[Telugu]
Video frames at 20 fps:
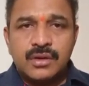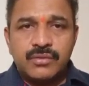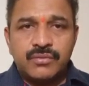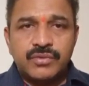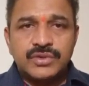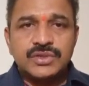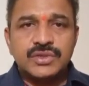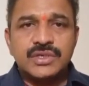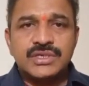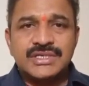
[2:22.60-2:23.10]

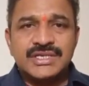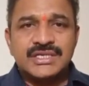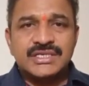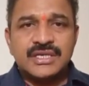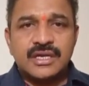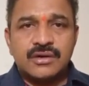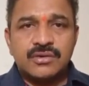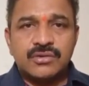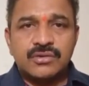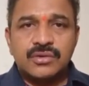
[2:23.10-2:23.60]
వసూలు
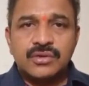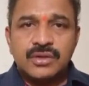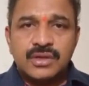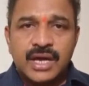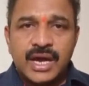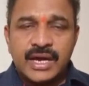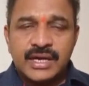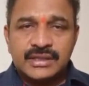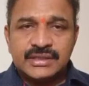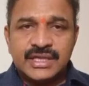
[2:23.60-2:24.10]
చేశారు
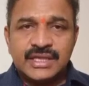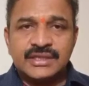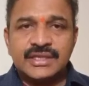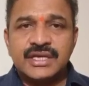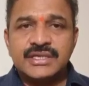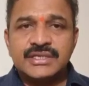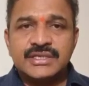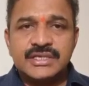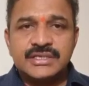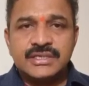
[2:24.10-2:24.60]
ఆయన
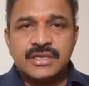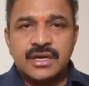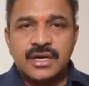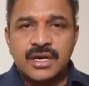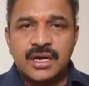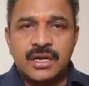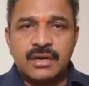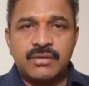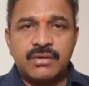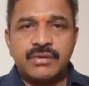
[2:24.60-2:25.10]
దందా చేశారు
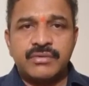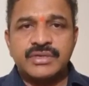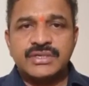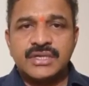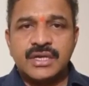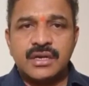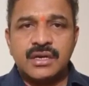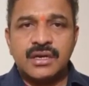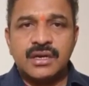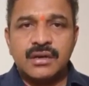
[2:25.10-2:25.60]
అనేటువంటి
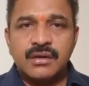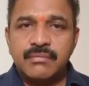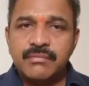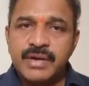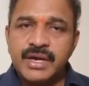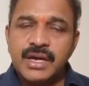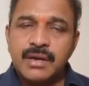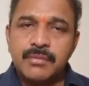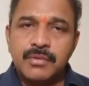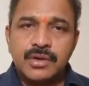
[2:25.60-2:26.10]
విషయాన్ని
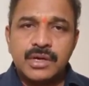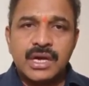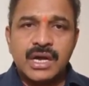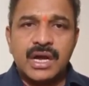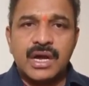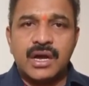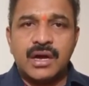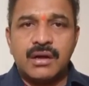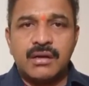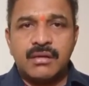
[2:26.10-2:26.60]
మీడియా
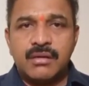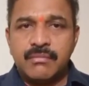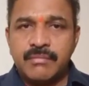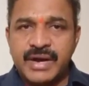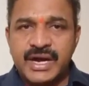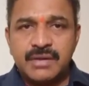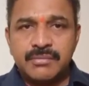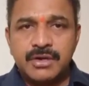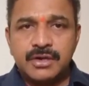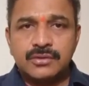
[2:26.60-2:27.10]
ముఖంగా
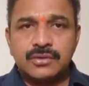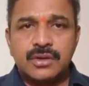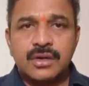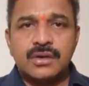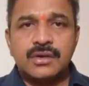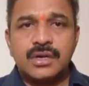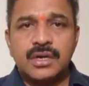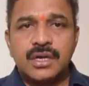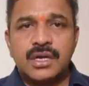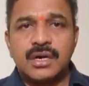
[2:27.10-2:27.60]

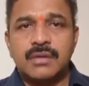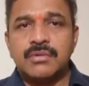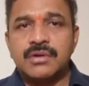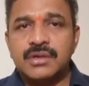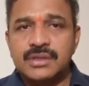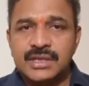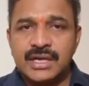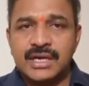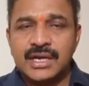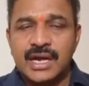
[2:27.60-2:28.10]
బయటపెడుతున్నటువంటి
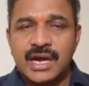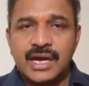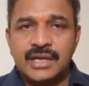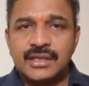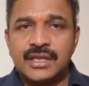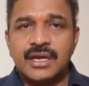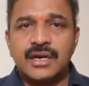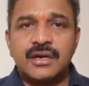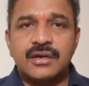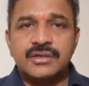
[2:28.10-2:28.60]
క్రమంలో దానికి
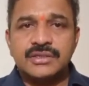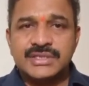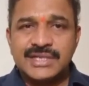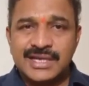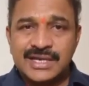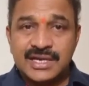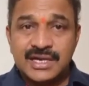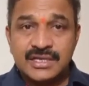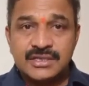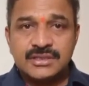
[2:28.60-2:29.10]
ఆధారాలు
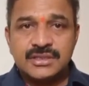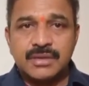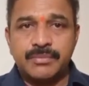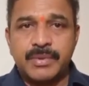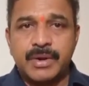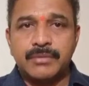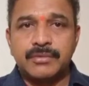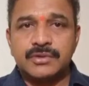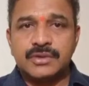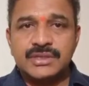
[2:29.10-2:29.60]
సేకరించి
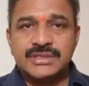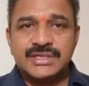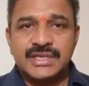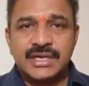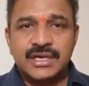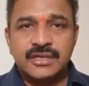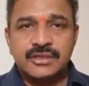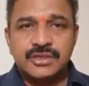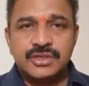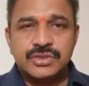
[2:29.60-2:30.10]
ప్రభుత్వం
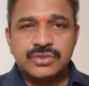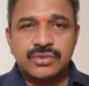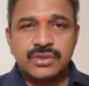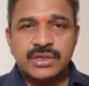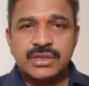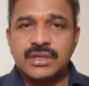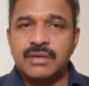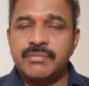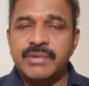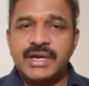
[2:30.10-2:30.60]
చర్యలు
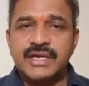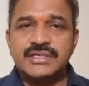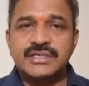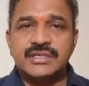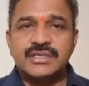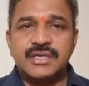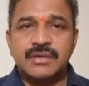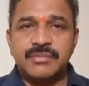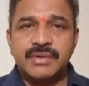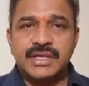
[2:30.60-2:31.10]
తీసుకుంటుందా బండి
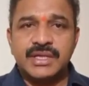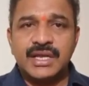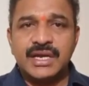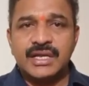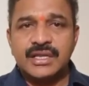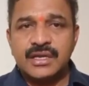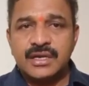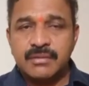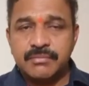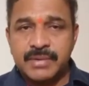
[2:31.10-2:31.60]
సంజయ్ మీద
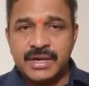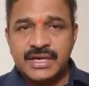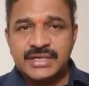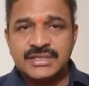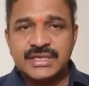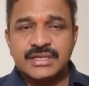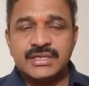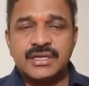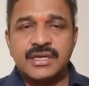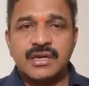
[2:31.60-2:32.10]
లేదంటే బండి
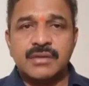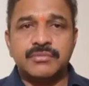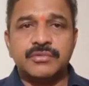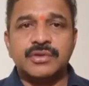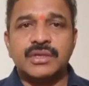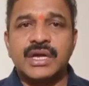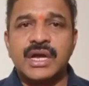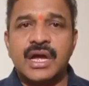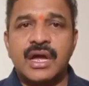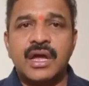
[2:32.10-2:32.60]
సంజయ్
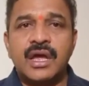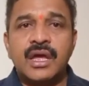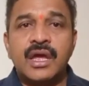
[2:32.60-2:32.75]
ముందుగా